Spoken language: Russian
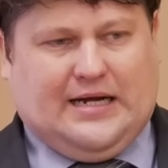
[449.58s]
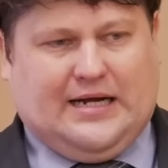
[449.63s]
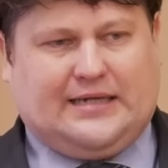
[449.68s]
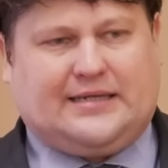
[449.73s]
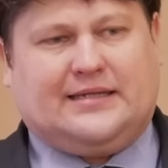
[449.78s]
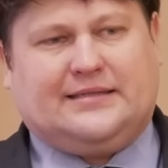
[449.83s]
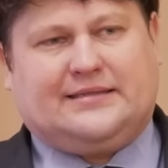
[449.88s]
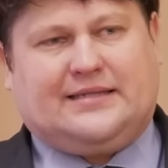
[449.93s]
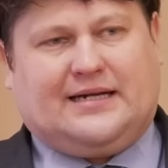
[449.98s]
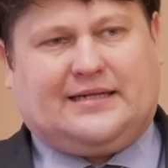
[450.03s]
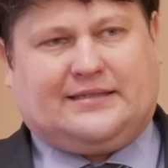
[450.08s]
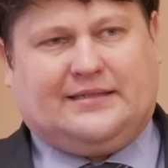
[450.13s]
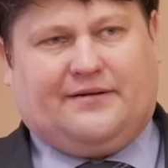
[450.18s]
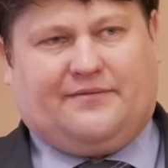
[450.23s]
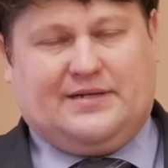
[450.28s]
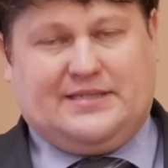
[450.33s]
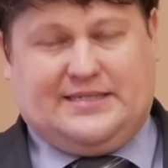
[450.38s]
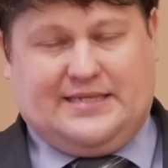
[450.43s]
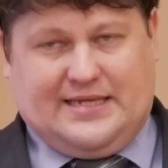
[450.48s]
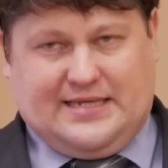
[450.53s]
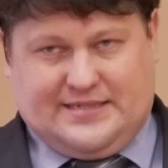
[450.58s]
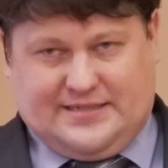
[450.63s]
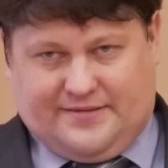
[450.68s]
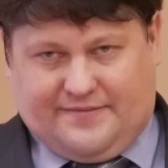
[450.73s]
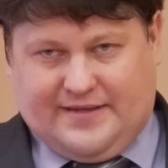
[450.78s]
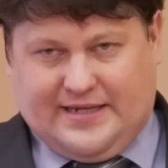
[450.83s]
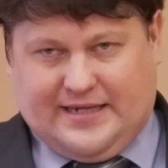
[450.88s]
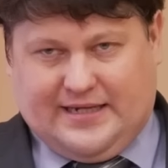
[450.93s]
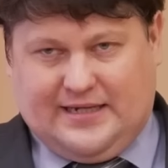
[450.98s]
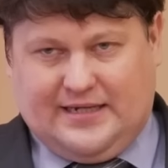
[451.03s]
а контактного
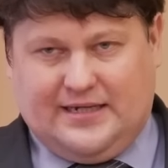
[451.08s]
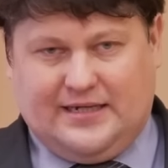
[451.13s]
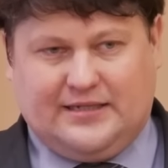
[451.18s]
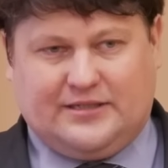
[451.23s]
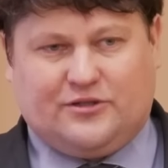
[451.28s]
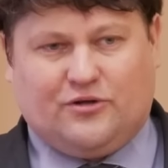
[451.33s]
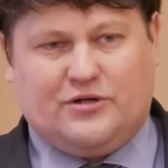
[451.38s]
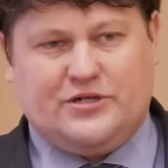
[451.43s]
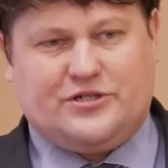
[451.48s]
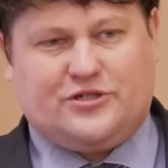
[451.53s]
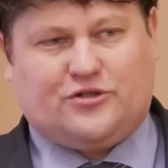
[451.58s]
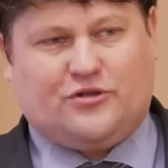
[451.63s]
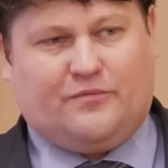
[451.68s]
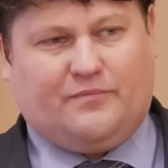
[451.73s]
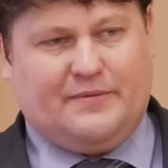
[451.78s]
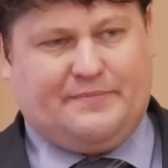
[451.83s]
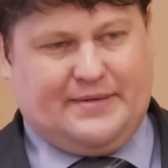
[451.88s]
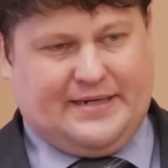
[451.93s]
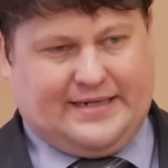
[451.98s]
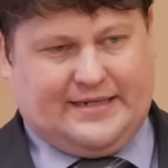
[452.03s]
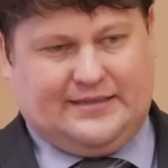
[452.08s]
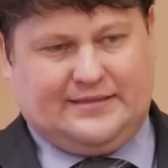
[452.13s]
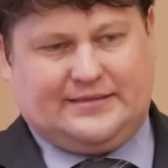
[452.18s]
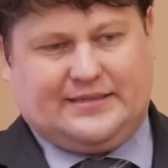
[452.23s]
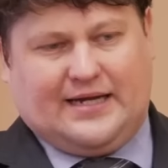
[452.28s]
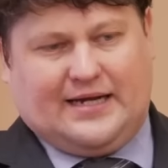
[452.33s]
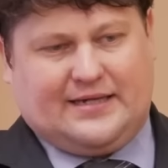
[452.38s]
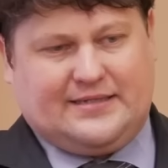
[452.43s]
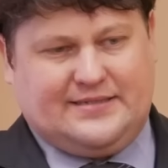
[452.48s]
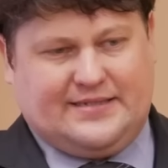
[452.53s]
действия, то есть чтобы при
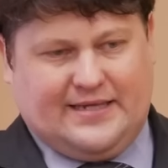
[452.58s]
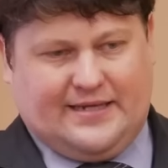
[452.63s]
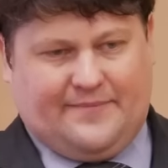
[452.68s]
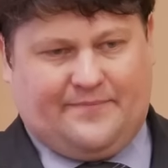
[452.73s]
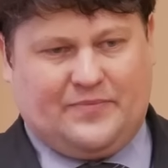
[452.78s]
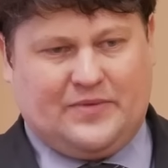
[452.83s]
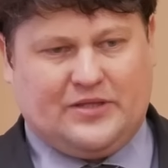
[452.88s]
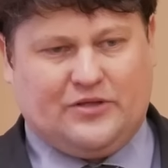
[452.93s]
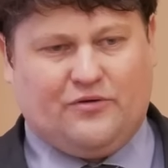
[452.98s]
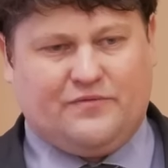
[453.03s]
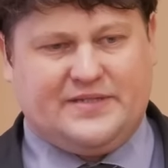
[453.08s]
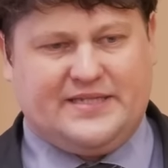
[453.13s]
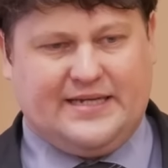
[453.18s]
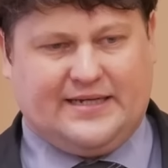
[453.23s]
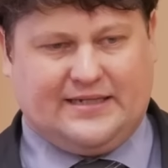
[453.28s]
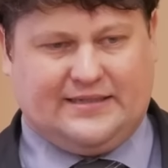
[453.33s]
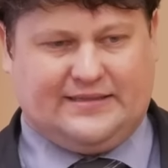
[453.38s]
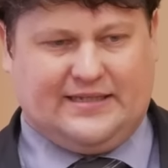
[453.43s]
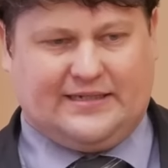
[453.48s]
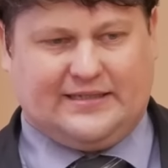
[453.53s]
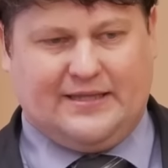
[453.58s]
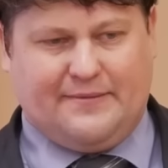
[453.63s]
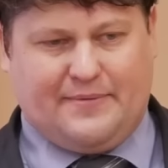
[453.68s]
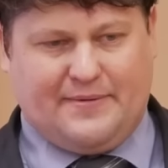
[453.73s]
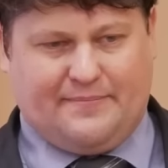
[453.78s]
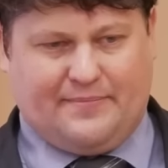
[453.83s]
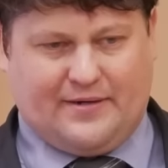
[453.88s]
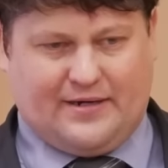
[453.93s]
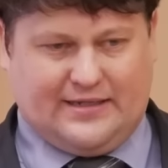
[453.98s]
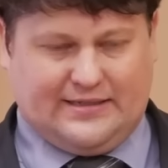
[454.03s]
контакте. Но все контактные
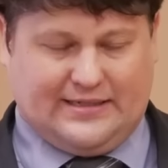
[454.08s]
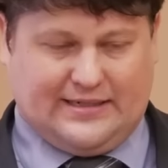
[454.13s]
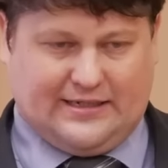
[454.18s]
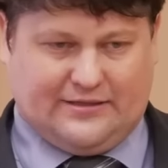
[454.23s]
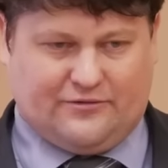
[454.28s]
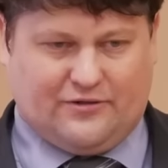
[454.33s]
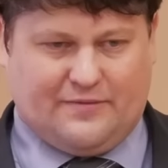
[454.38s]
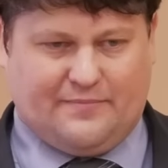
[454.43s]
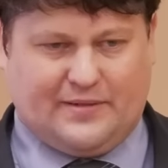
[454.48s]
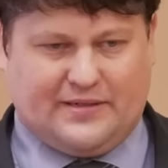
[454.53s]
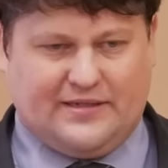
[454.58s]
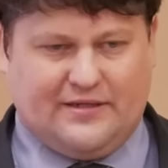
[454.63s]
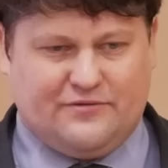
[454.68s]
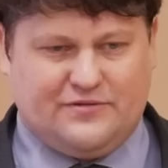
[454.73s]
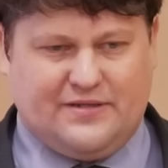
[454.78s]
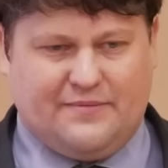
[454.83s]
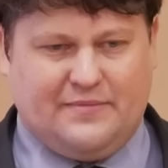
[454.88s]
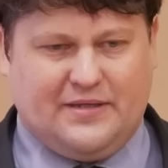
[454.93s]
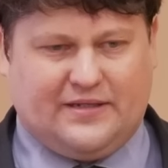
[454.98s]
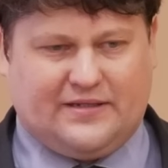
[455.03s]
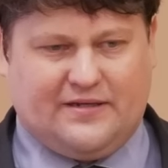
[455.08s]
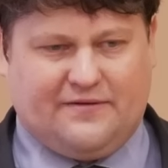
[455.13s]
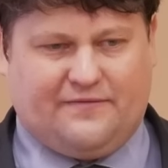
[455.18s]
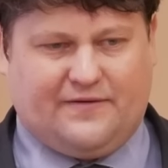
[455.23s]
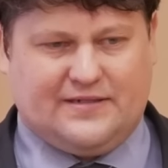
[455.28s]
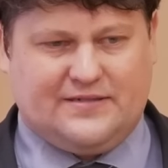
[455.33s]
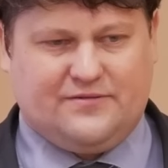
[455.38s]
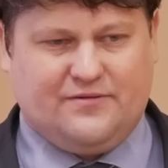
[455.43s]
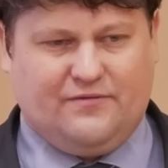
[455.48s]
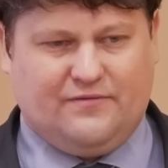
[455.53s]
препараты, которые продаются мелкой
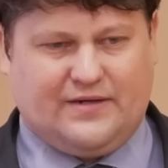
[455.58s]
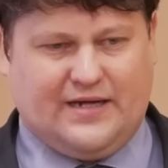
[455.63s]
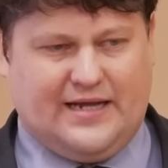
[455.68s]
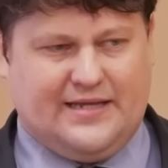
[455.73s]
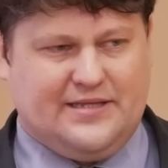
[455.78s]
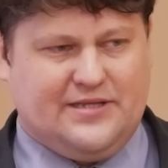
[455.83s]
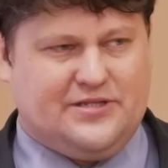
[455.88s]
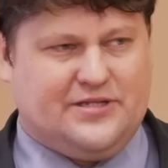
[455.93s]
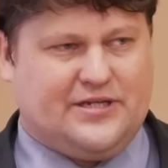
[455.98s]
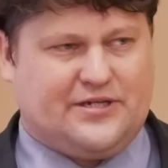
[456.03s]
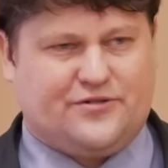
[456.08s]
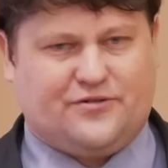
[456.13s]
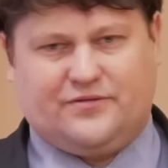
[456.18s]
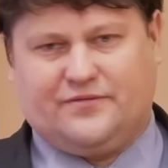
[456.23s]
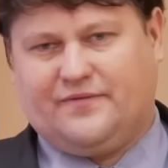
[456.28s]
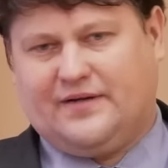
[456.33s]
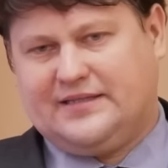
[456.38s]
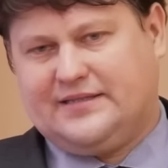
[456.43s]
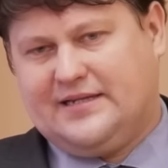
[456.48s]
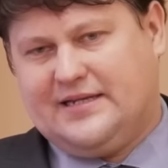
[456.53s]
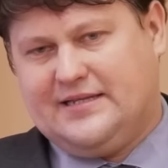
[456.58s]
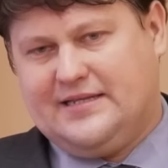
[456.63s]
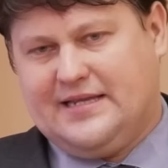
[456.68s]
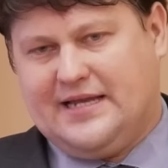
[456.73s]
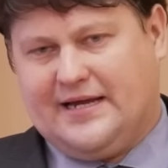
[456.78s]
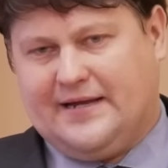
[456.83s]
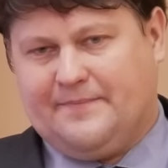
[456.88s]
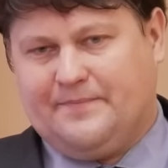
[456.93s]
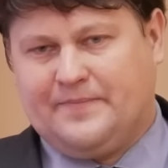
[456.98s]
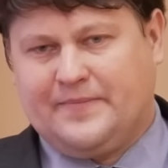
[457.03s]
фасовкой, они держат 2-3
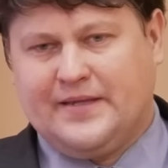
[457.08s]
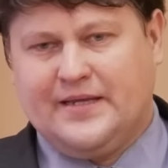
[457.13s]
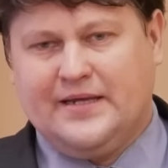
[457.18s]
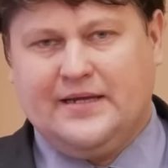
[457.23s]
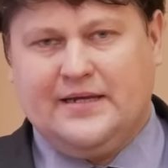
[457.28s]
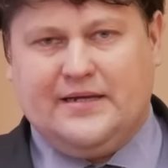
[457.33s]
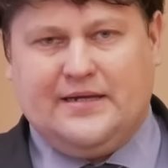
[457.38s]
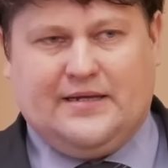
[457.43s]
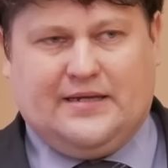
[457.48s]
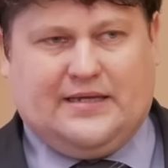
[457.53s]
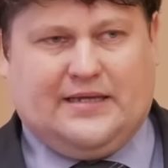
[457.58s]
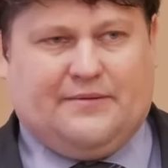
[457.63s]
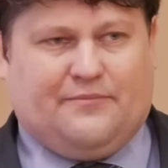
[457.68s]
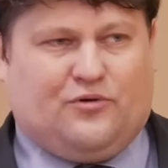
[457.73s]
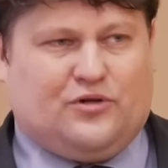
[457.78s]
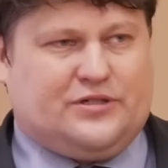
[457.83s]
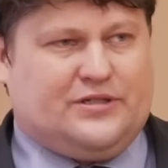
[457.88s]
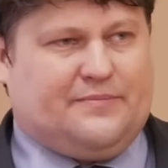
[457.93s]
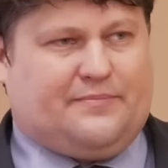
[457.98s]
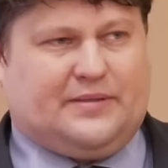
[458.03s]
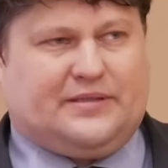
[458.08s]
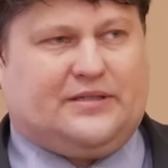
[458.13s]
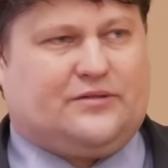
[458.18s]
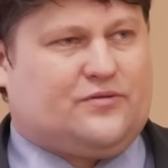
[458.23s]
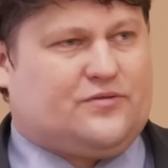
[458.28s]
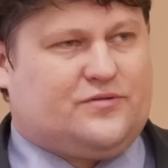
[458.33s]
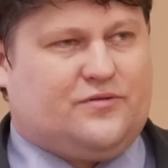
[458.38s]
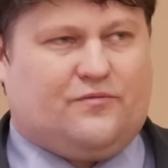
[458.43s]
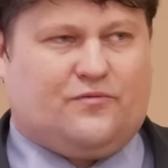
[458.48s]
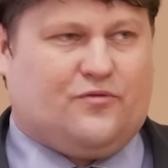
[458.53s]
дня. И можно под
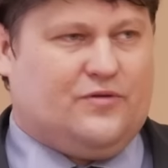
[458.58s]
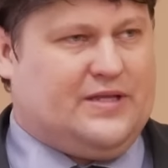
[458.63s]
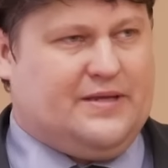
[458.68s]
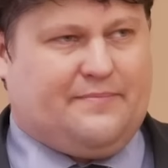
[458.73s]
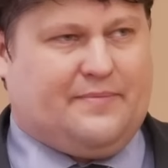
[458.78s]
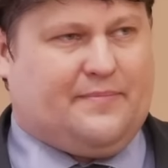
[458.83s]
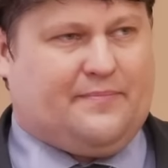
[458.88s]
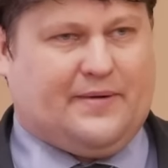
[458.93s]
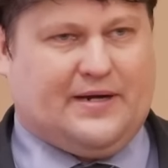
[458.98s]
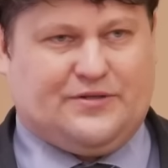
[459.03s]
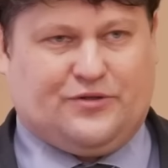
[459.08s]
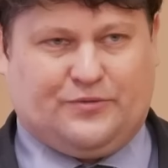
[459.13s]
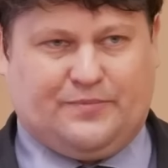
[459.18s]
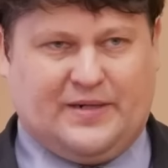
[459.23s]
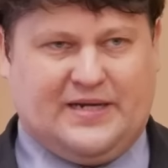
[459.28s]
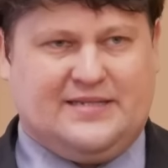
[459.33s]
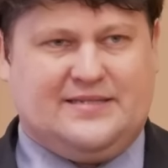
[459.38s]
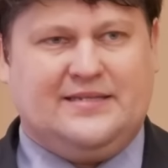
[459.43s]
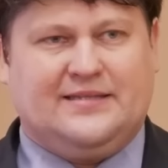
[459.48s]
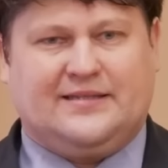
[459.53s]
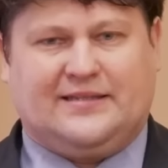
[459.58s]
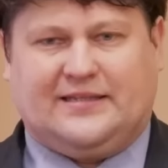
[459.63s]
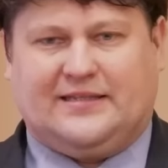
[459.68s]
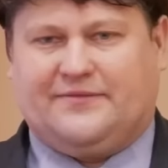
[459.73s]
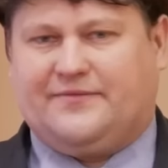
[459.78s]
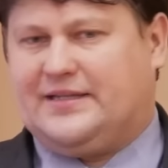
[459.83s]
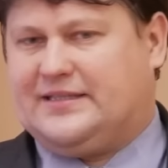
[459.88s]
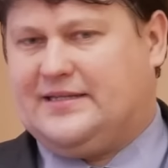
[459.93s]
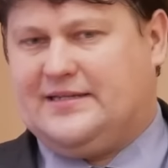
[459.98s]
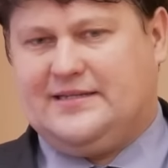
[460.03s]
эту совку не попасть. Вот прилетит она
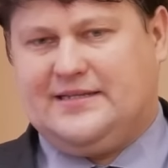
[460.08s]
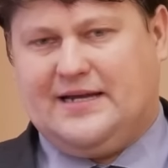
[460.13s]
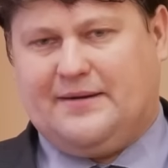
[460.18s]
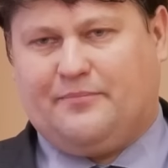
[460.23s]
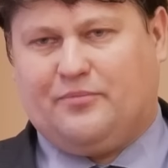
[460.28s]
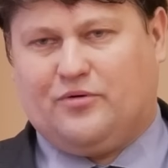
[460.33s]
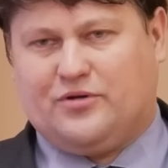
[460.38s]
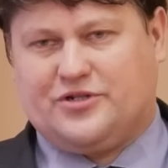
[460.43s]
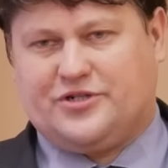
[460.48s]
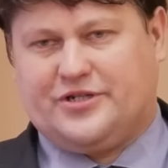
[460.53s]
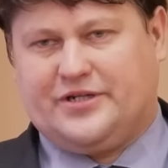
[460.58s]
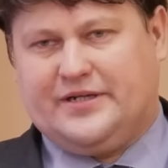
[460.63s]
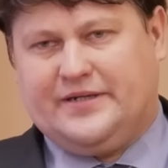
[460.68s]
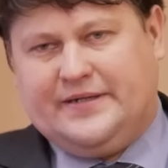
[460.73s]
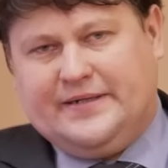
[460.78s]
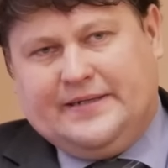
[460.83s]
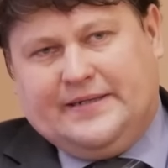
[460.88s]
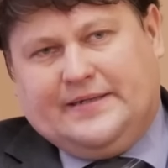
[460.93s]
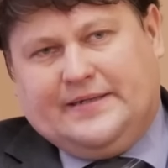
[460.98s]
на 2-3 дня позже,